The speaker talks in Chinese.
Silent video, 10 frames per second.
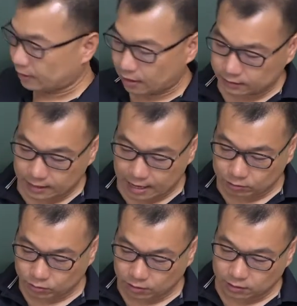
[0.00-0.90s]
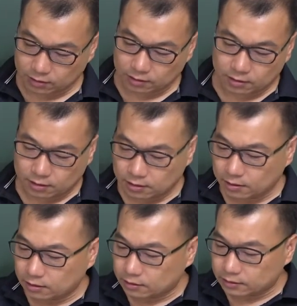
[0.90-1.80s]
好，再来他说，
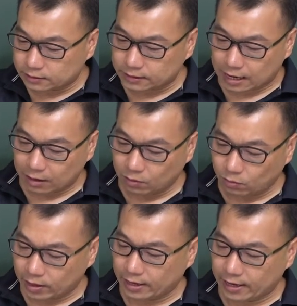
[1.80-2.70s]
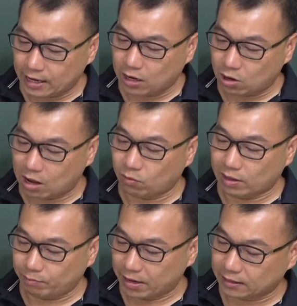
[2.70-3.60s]
长为 a， 宽
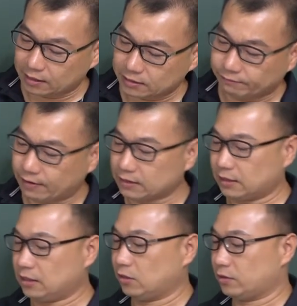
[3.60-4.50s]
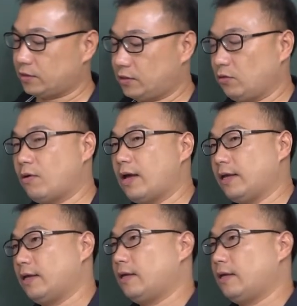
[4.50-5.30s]
为 b 的正方形有四块，